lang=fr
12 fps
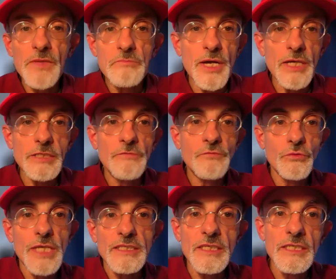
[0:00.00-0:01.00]
par sa
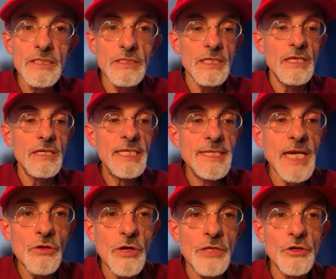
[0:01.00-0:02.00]
fondatrice Linda
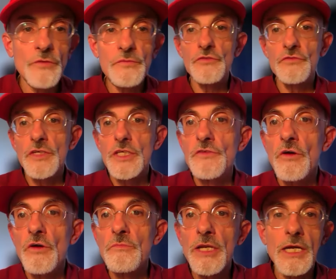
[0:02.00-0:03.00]
Kohanoff et je vais, je vais en
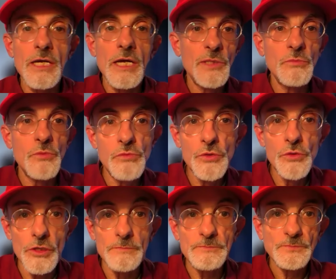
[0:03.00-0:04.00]
parler un, petit peu plus.